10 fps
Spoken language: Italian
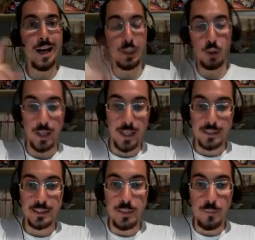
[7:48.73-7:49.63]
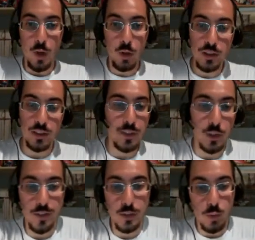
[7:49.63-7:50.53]
Ecco ragazzi, oltre ad aver
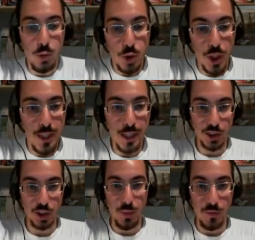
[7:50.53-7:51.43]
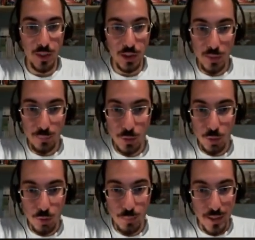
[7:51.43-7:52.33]
trovato quegli uccellacci malvagi che poi
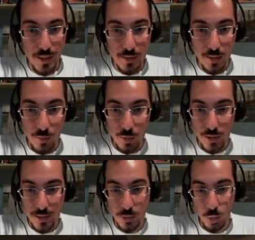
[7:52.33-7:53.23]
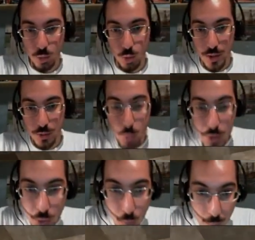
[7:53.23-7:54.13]
sono spariti una volta che sono tornato
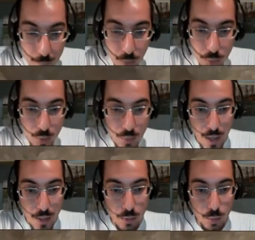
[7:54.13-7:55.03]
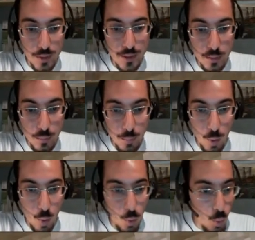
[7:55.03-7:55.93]
qui giù, ho trovato, guardate un
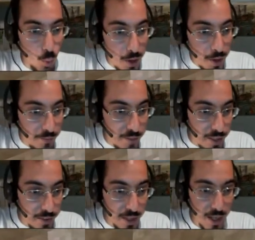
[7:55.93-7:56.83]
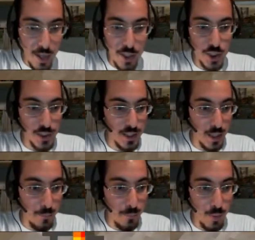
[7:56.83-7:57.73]
po', un very large
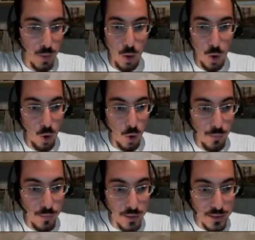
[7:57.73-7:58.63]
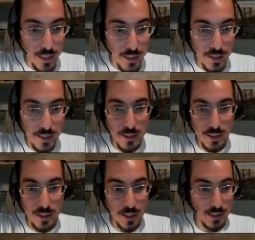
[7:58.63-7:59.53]
sample of
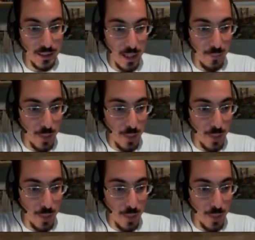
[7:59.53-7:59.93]
tetraidrite che sarebbe